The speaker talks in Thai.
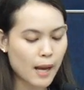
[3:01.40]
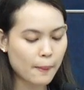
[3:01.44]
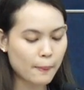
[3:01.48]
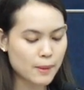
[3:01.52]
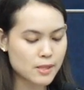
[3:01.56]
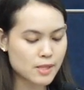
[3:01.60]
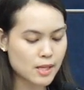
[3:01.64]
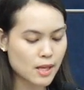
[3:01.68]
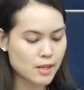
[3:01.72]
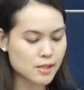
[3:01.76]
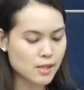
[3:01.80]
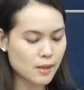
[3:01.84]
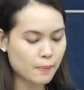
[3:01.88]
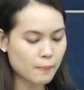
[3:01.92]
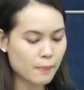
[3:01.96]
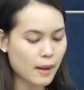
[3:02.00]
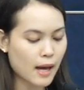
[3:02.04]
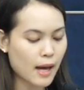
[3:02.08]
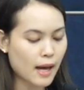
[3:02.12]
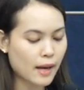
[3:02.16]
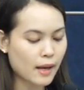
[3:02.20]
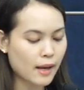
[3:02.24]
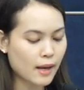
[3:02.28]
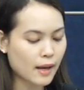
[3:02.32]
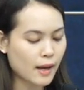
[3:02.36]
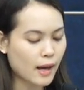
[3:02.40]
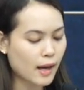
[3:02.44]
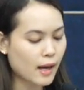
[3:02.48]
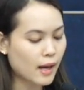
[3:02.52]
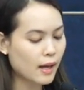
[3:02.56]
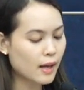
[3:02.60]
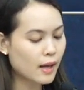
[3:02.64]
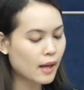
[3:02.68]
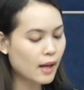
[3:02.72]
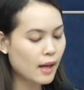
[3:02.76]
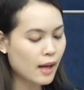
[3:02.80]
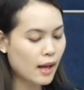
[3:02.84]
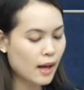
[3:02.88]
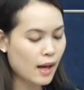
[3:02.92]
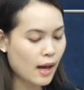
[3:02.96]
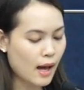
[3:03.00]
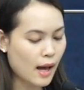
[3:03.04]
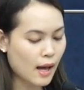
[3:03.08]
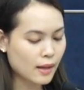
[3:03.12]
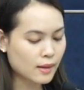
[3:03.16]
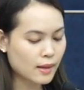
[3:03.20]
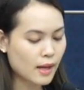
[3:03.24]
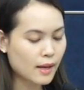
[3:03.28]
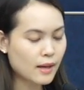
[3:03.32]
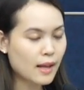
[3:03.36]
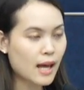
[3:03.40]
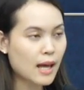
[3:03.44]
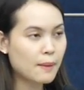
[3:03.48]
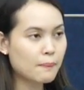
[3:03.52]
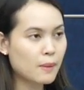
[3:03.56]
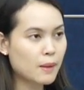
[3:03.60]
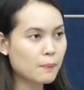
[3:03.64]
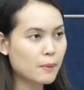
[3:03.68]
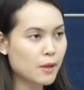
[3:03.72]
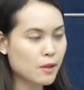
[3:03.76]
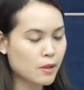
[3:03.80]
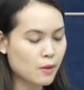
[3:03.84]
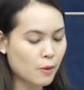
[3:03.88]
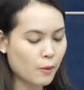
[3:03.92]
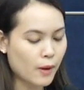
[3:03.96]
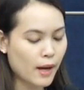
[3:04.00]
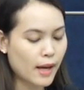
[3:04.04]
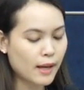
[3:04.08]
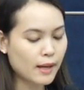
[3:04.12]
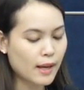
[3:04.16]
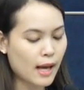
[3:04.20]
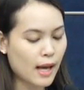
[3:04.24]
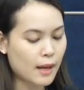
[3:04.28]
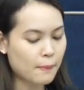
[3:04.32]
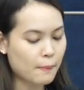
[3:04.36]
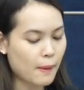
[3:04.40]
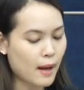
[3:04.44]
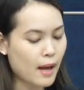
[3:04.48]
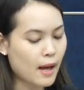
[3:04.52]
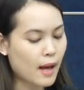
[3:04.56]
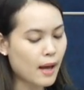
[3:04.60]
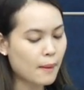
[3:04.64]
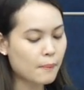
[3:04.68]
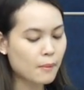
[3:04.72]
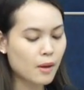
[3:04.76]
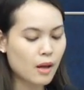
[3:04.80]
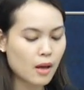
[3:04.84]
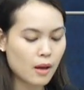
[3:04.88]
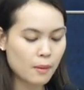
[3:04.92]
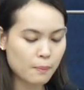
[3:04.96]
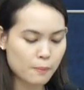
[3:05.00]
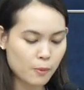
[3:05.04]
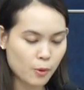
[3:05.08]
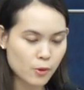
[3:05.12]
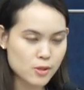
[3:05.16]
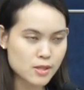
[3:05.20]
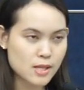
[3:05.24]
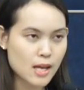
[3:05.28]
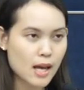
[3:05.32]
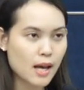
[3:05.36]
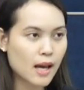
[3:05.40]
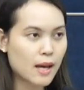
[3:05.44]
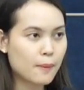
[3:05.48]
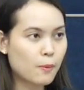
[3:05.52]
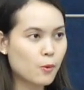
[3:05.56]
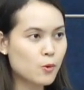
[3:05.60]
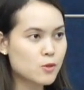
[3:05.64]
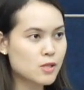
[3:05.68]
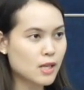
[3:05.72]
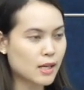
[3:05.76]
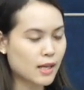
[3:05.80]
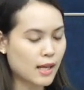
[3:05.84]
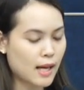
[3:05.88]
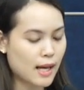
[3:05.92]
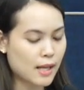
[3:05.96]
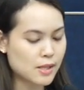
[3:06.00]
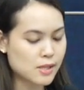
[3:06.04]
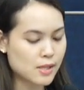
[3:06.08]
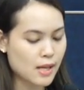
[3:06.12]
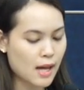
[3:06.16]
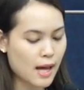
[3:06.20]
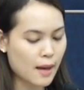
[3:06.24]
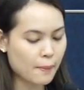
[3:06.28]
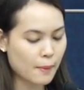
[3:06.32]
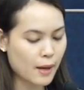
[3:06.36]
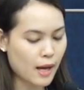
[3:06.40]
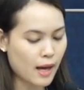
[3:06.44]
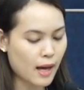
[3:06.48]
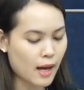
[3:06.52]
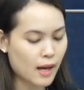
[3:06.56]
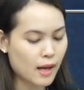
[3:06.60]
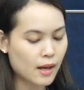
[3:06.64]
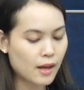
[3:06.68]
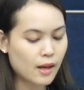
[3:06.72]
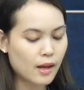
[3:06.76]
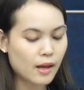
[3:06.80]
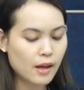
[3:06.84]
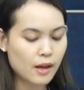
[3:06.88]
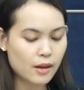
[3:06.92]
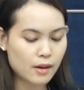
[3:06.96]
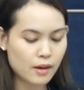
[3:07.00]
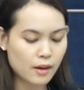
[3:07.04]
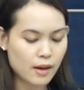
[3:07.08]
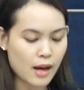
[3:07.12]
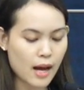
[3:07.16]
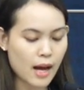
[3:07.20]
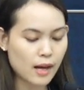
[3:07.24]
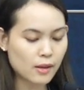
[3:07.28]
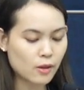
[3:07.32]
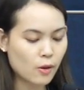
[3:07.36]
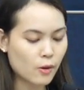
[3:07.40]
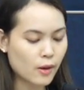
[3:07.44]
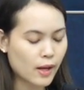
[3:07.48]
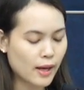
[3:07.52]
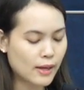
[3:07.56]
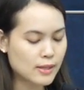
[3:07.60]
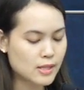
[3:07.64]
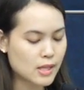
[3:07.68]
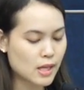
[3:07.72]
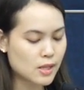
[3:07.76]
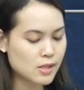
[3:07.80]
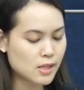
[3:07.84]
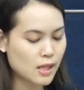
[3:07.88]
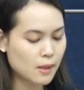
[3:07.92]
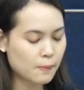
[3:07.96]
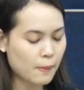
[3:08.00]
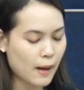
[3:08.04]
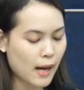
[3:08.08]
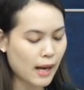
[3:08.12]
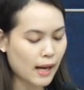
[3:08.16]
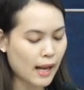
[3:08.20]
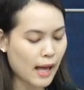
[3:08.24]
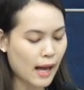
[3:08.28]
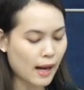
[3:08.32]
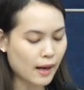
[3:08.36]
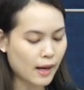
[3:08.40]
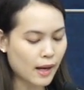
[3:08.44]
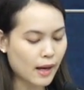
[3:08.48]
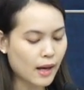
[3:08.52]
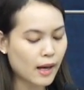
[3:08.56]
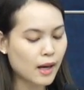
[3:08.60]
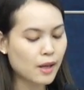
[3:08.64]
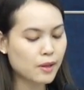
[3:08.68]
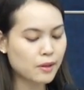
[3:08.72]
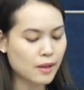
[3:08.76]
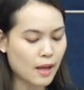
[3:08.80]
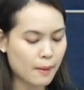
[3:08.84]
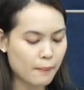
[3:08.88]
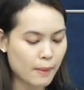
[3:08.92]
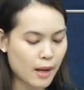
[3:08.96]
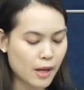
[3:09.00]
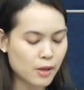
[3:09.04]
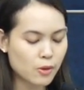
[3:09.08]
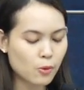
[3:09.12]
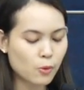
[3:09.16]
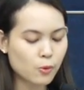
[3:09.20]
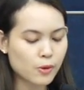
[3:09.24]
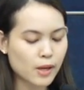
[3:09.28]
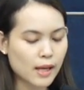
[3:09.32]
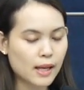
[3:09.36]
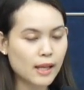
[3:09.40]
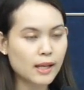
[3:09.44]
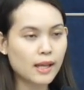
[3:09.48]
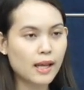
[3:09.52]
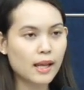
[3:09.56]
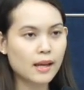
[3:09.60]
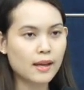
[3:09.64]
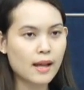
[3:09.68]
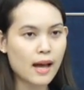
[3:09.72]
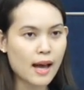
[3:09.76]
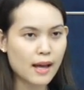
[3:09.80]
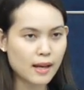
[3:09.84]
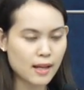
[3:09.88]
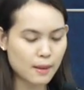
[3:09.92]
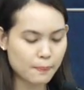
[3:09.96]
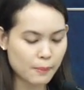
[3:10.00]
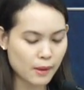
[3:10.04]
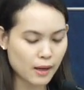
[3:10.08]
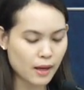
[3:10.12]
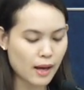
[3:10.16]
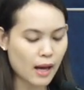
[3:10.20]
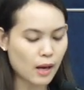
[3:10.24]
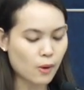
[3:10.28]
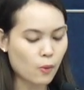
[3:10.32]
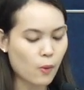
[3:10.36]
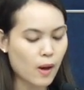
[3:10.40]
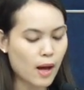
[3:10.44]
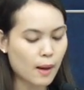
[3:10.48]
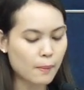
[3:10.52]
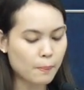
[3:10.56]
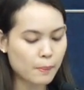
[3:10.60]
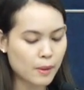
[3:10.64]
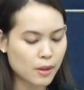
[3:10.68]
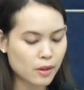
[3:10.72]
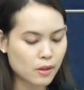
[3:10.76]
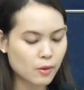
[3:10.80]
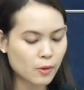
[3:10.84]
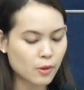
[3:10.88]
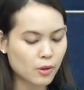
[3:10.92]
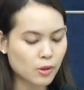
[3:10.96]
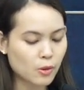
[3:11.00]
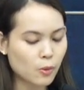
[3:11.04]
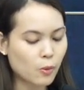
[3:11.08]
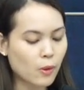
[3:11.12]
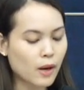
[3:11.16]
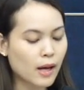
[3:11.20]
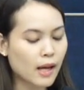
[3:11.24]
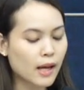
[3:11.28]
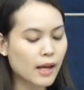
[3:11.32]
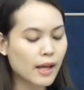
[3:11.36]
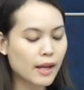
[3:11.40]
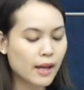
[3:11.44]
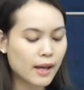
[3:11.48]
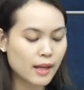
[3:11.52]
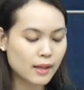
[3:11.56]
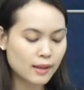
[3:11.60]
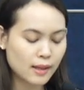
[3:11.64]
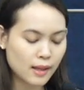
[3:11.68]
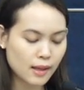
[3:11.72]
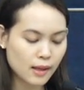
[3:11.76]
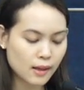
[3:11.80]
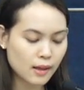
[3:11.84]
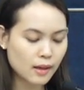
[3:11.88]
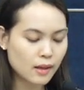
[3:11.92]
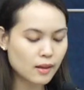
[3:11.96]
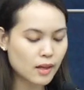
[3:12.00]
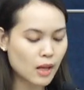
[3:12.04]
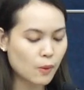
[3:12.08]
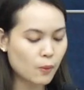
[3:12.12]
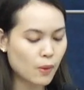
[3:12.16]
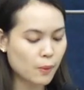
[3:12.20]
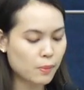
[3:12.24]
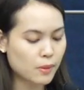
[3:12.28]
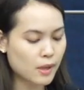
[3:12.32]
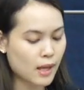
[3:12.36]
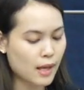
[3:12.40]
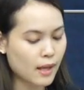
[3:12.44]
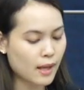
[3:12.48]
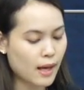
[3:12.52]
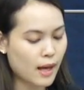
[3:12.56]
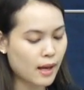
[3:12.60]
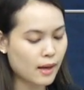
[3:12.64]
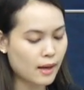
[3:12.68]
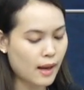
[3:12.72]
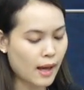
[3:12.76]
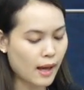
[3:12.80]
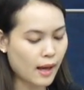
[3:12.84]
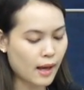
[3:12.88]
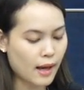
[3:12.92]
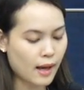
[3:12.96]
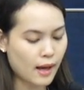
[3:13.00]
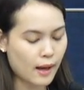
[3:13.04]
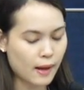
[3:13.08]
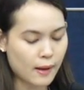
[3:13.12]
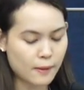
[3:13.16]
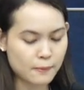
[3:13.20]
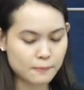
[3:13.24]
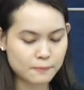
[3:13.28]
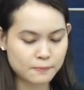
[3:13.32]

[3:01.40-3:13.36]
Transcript: ร่ประชาสัมพันธ์นะคะหากท่านใดไม่ประสงค์ให้ถ่ายภาพโปรดแจ้งให้ผู้จัดงานทราบค่ะหรือหากต้องการใช้สิทธิ์ภายหลังนะคะสามารถดูรายละเอียดได้ในประกาศความเป็นส่วนตัวที่ขึ้นในเว็บไซต์งาน NAC ค่ะ